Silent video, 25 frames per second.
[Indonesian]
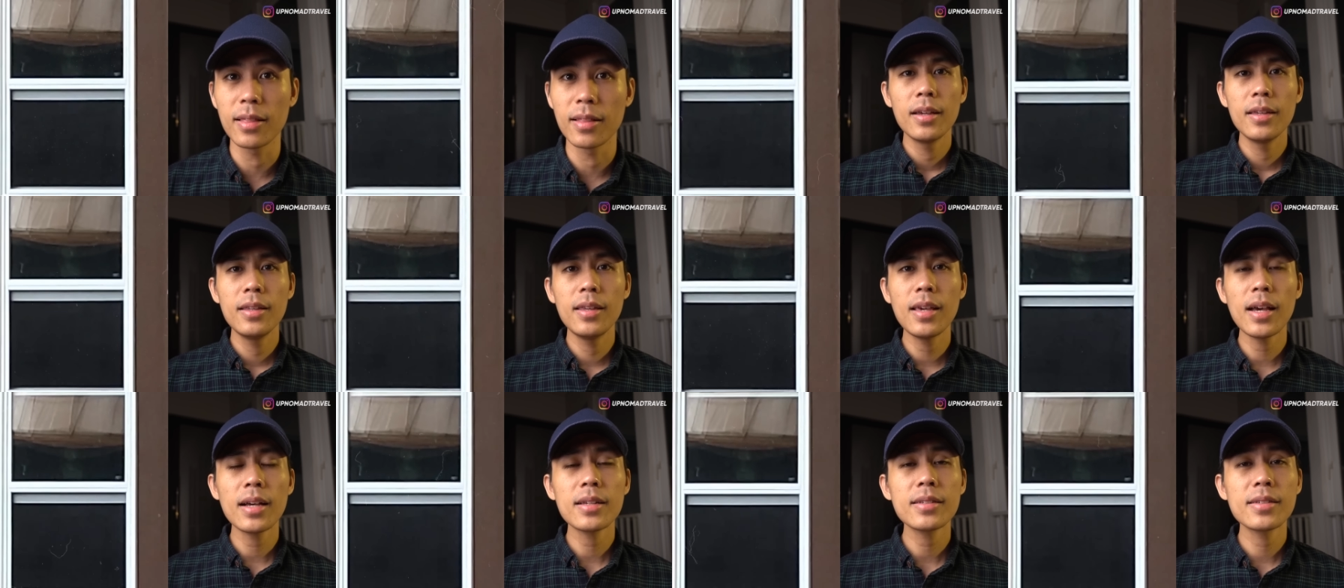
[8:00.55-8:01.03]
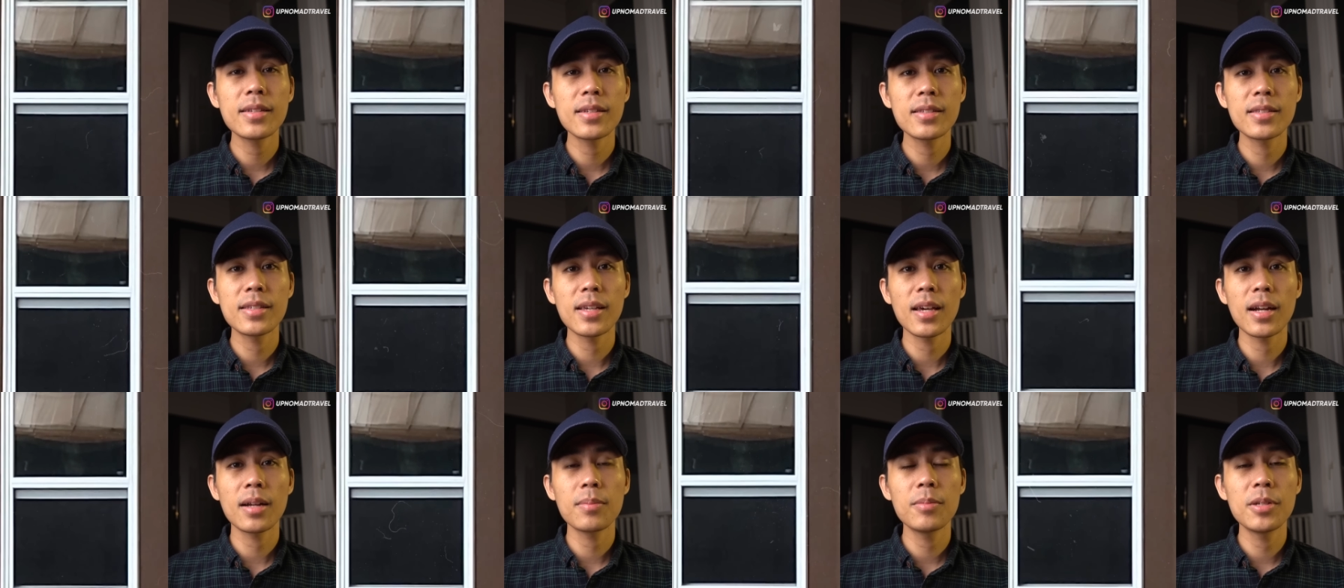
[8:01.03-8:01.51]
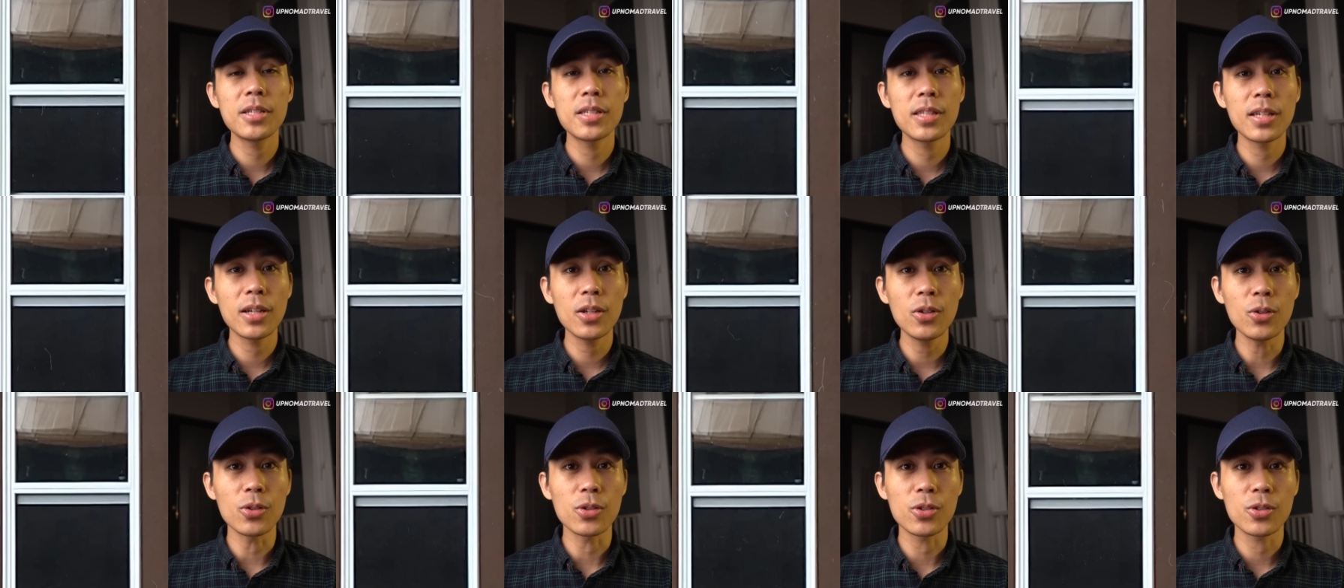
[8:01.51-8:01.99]
yang secara
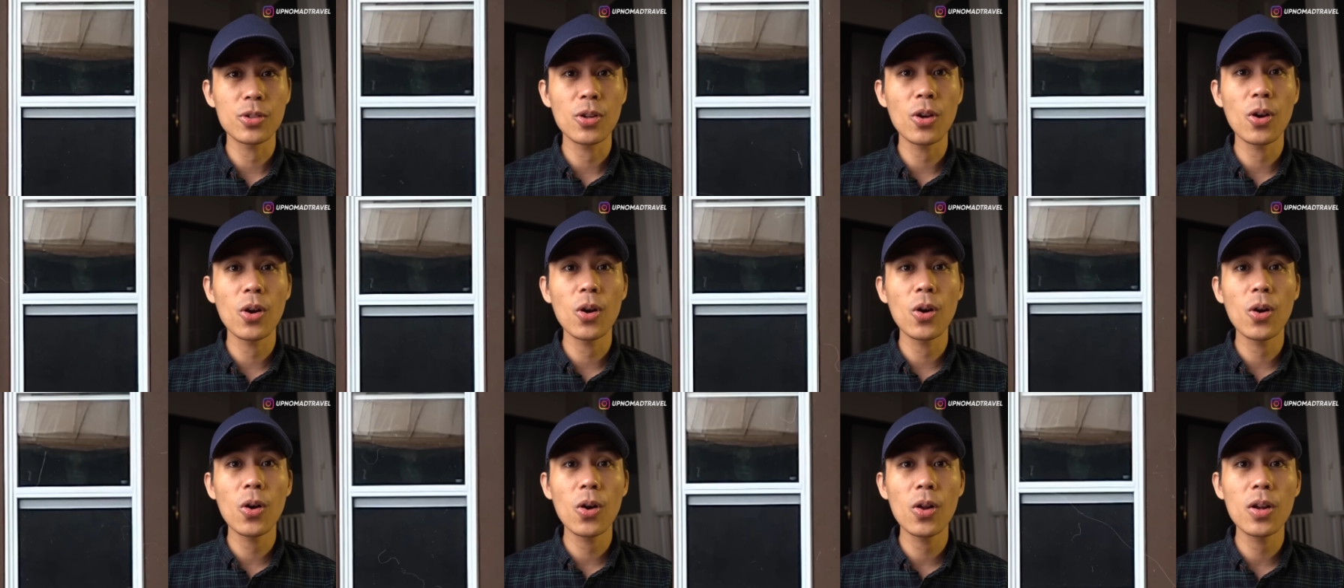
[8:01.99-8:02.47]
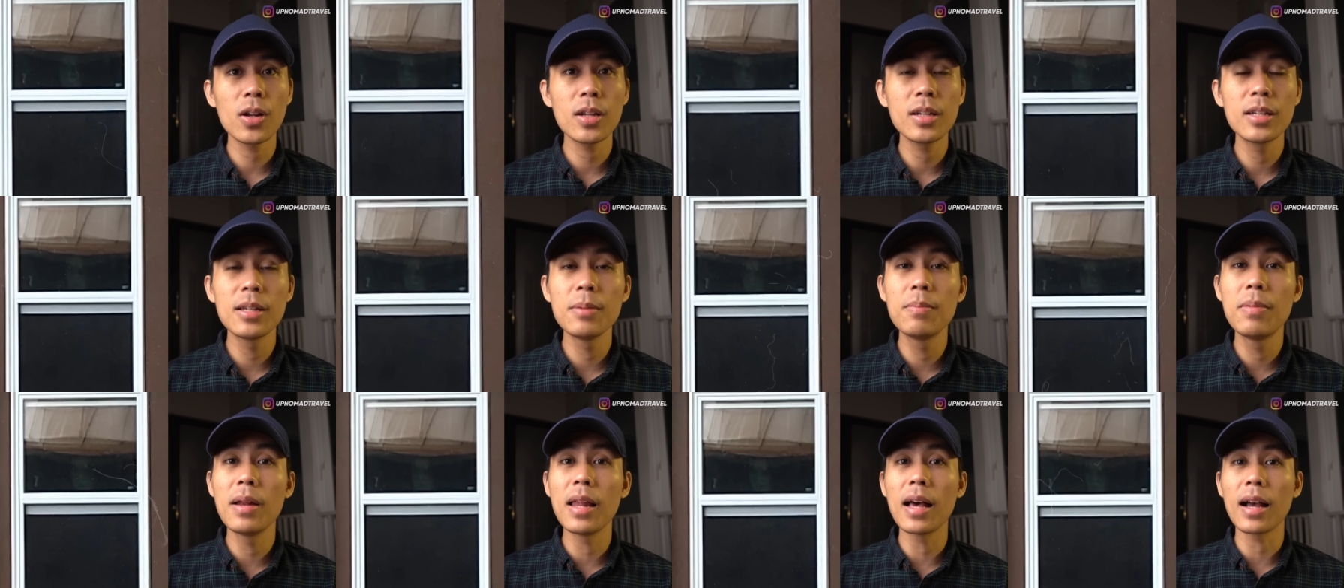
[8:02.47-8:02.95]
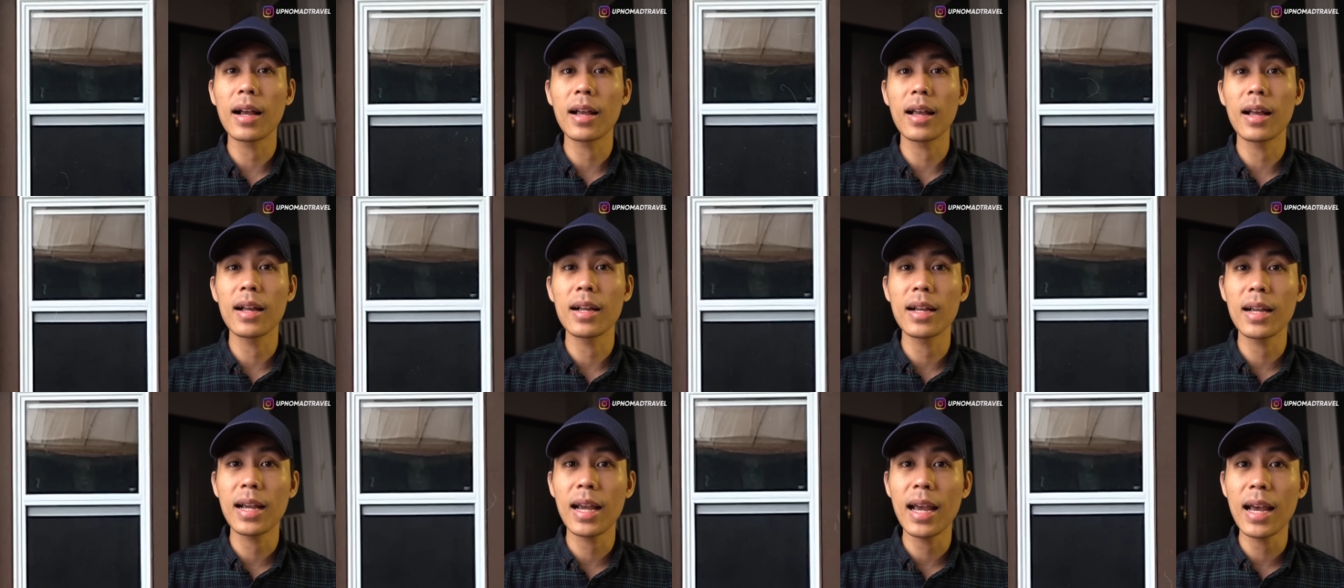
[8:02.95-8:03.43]
misterius nongol di
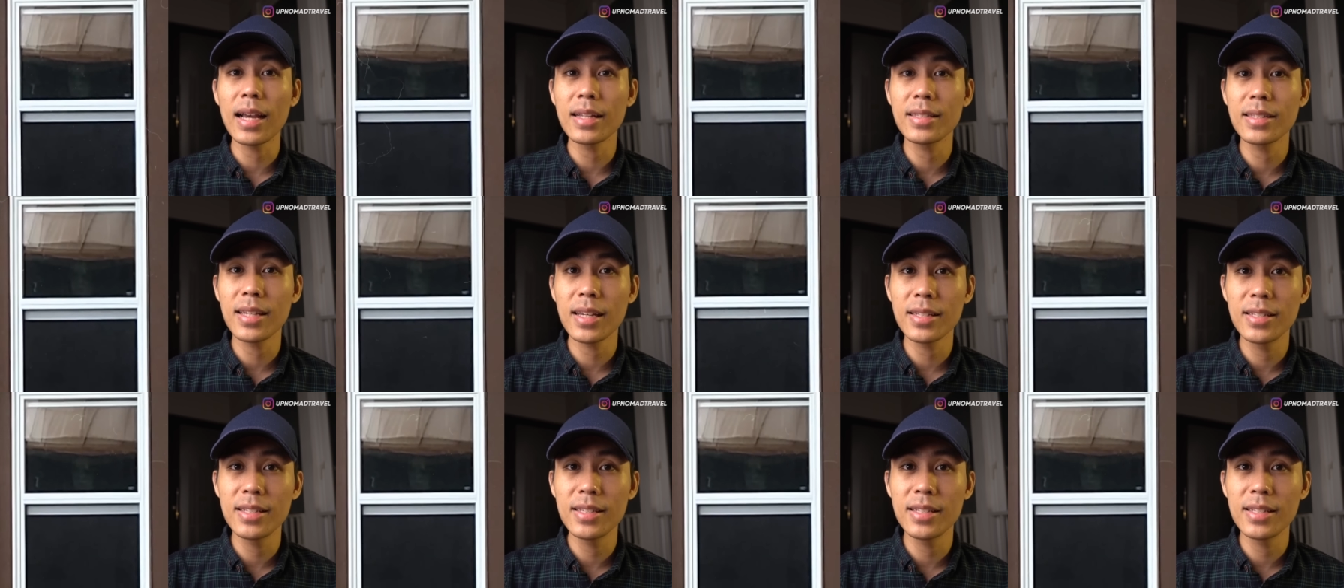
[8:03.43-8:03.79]
belakang kaca